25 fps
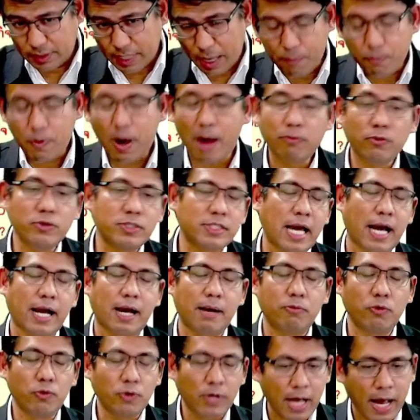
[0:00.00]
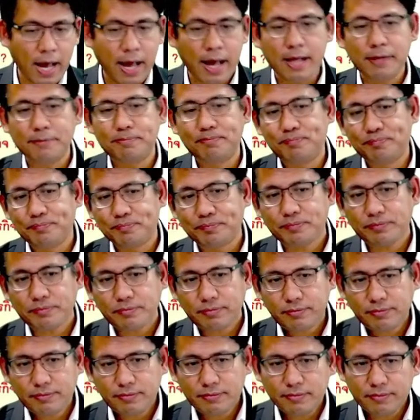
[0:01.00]
ทำความรู้จักกับลูกค้า
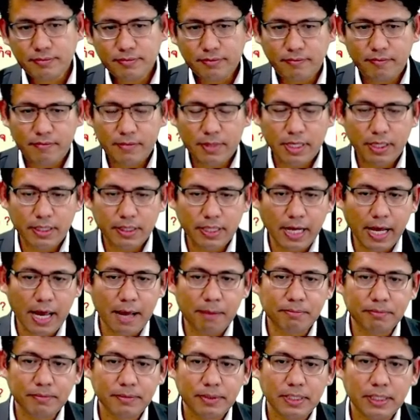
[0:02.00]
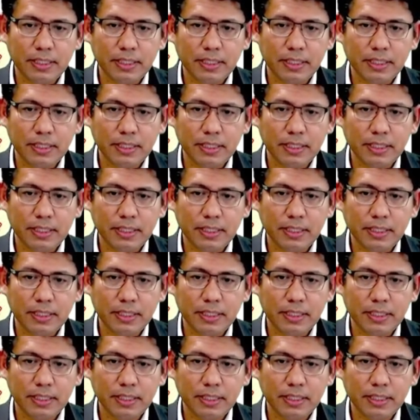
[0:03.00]
นะครับ